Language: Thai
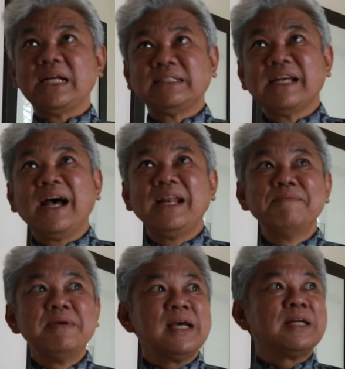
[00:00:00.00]
ทางซ้าย หรือ
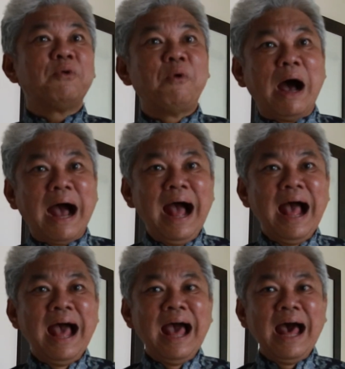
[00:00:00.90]
ไม่เอียงทางขวา
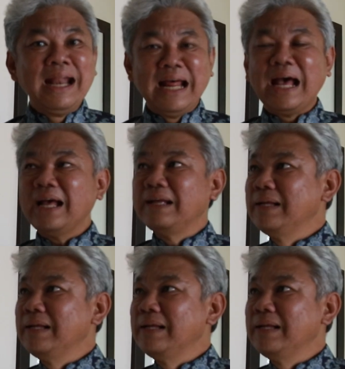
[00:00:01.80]
นะฮะ